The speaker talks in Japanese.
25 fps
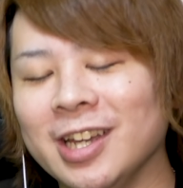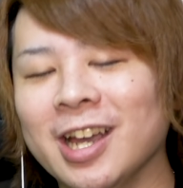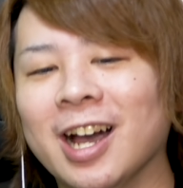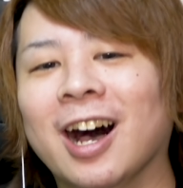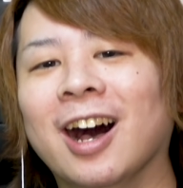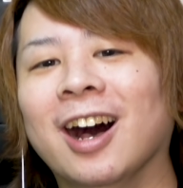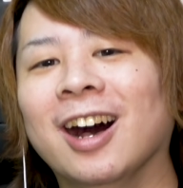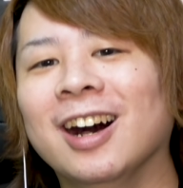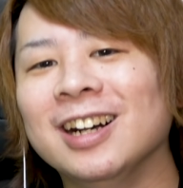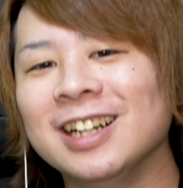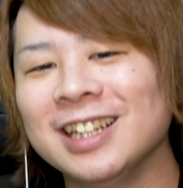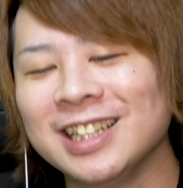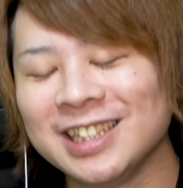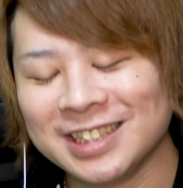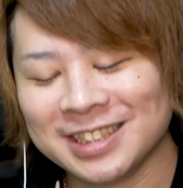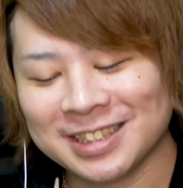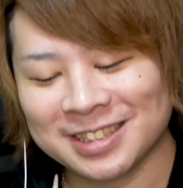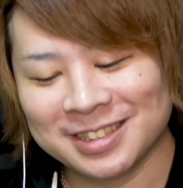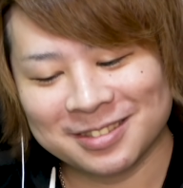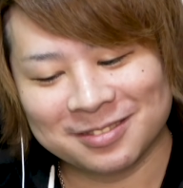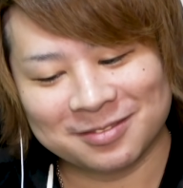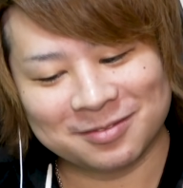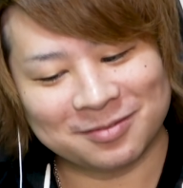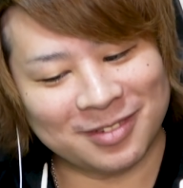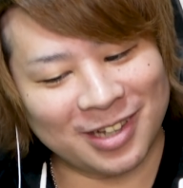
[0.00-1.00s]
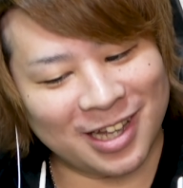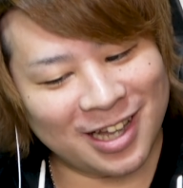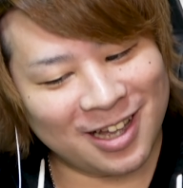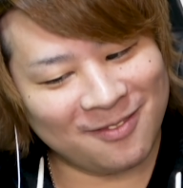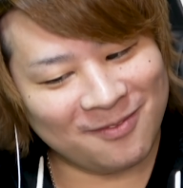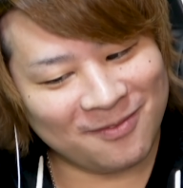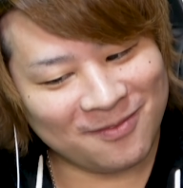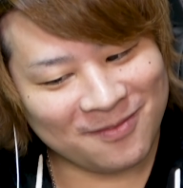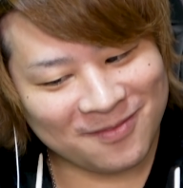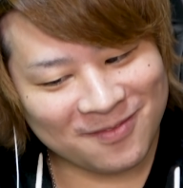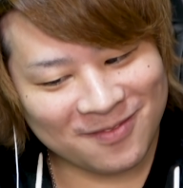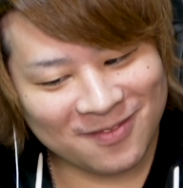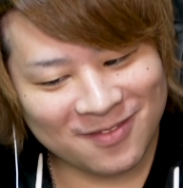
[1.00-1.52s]
いや、あ
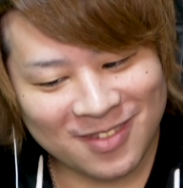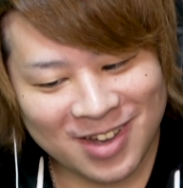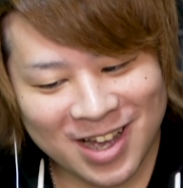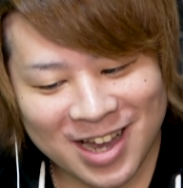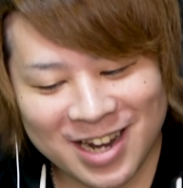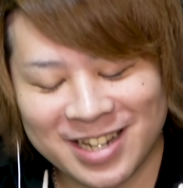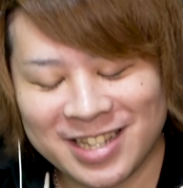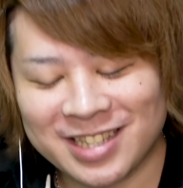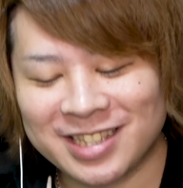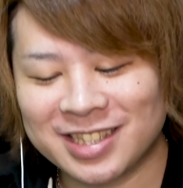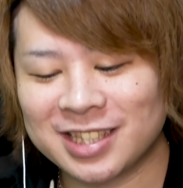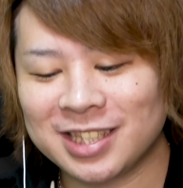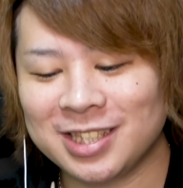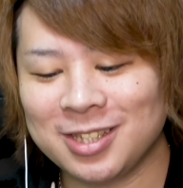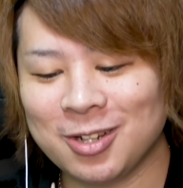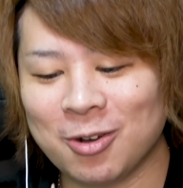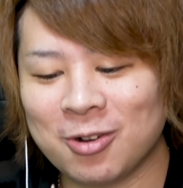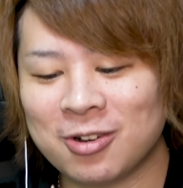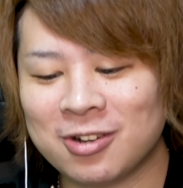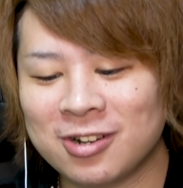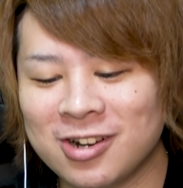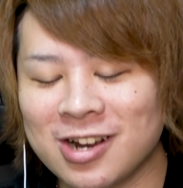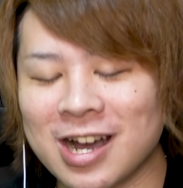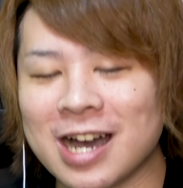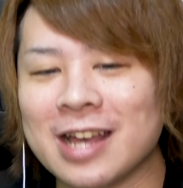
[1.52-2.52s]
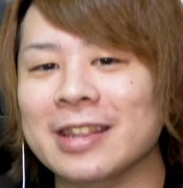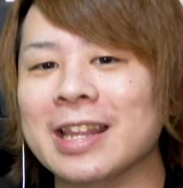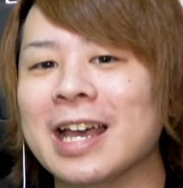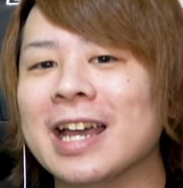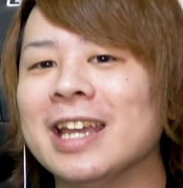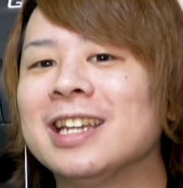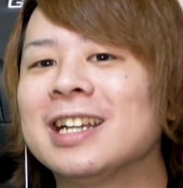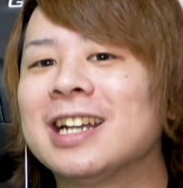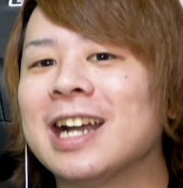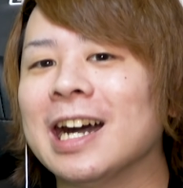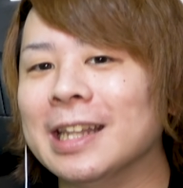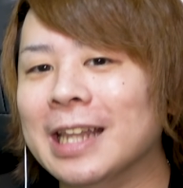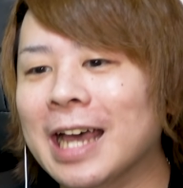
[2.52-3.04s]
んまり強くはな
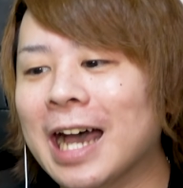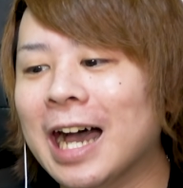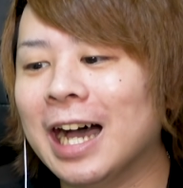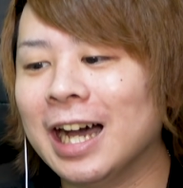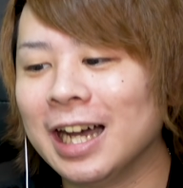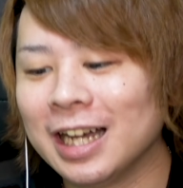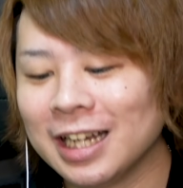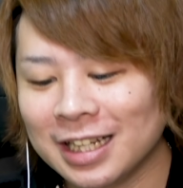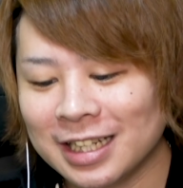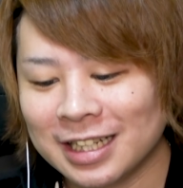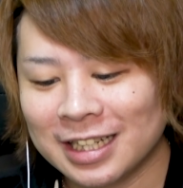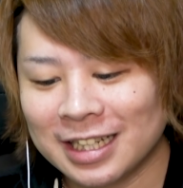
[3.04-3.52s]
いかな。